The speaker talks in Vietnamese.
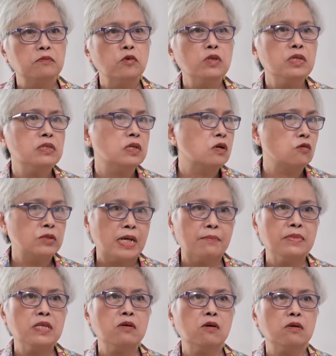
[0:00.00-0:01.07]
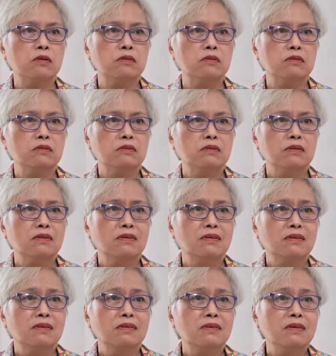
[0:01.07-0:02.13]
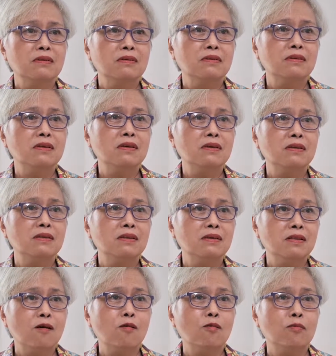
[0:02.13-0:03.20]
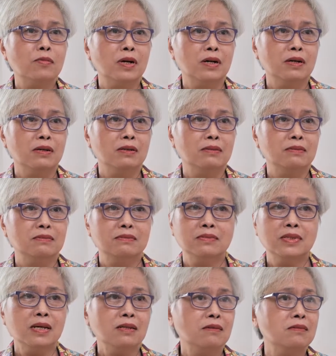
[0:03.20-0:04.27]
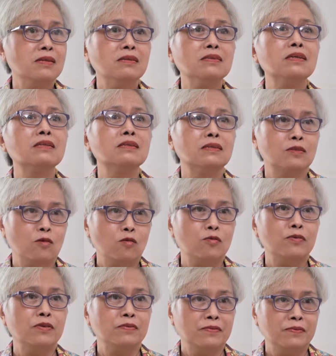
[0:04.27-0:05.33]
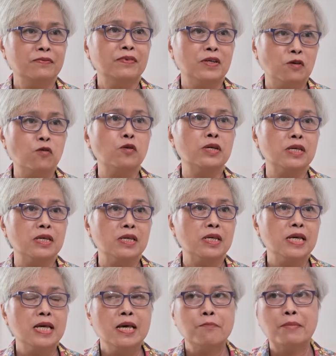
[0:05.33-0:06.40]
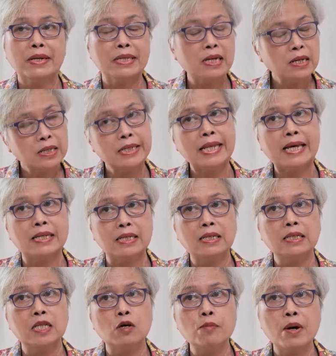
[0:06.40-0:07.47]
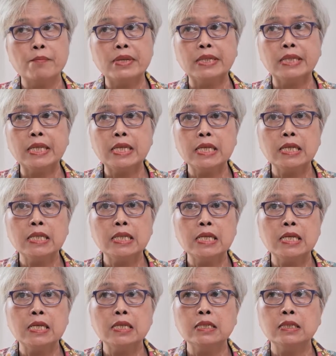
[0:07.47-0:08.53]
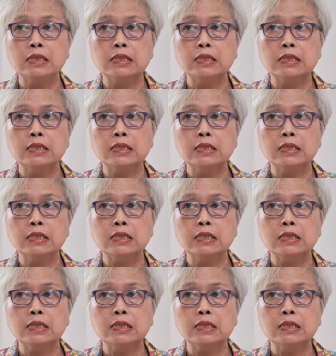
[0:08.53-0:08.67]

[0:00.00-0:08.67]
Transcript: muốn đi chơi không dám đi còn đi đi đi đâu mà chắc nó nhấp chân là thôi phải ngồi nghỉ mà nhá cái này nhá nếu mà mình đi đi